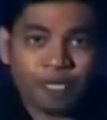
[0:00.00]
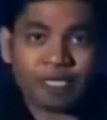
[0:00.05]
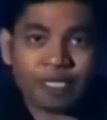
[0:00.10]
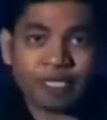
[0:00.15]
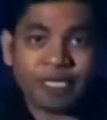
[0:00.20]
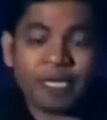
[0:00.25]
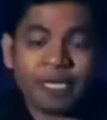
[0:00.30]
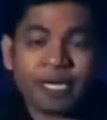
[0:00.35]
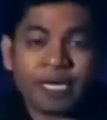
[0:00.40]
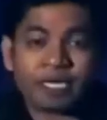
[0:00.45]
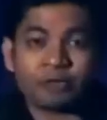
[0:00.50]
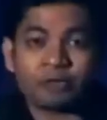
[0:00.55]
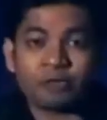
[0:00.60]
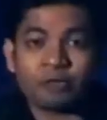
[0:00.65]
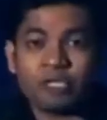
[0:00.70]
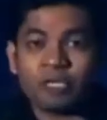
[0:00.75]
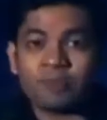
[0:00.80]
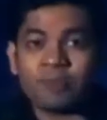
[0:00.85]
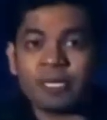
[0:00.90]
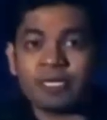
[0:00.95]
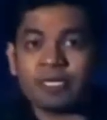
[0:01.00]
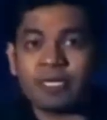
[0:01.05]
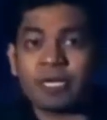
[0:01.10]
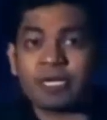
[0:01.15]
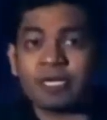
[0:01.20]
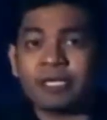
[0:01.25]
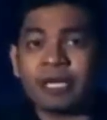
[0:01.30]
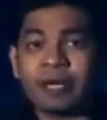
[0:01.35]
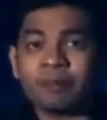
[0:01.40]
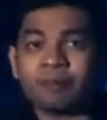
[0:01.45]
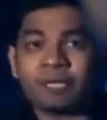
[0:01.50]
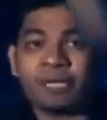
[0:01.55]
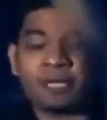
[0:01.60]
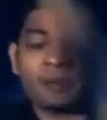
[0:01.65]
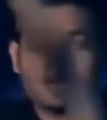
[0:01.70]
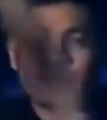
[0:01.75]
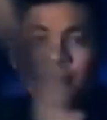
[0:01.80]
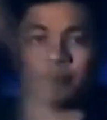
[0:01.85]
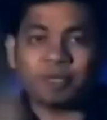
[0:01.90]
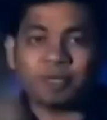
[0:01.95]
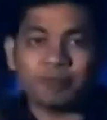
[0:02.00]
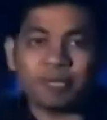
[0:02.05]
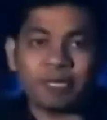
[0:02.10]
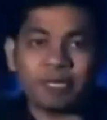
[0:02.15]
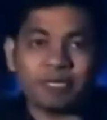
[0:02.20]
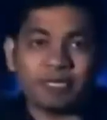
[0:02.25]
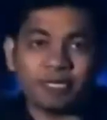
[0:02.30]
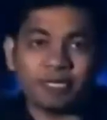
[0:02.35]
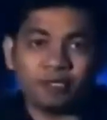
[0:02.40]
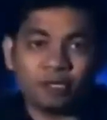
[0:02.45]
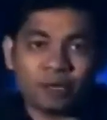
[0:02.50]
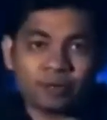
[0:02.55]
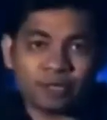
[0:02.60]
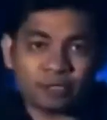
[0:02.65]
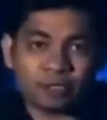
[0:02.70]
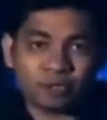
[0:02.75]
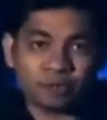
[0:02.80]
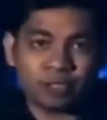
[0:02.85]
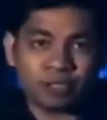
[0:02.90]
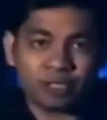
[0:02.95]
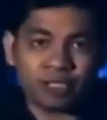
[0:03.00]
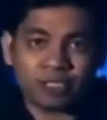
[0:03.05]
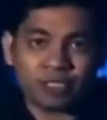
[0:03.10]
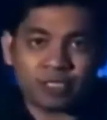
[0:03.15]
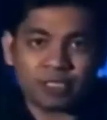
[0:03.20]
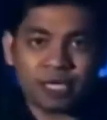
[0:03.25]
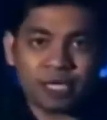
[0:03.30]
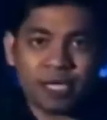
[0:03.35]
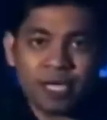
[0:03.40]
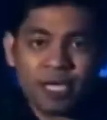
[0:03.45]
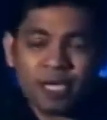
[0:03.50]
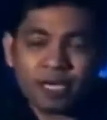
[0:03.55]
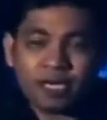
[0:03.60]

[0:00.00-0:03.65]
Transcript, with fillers: এর কি কারণ হতে পারে তা নিয়ে আপনারা ভাবতে পারেন কিন্তু আমরা শুনেছি যে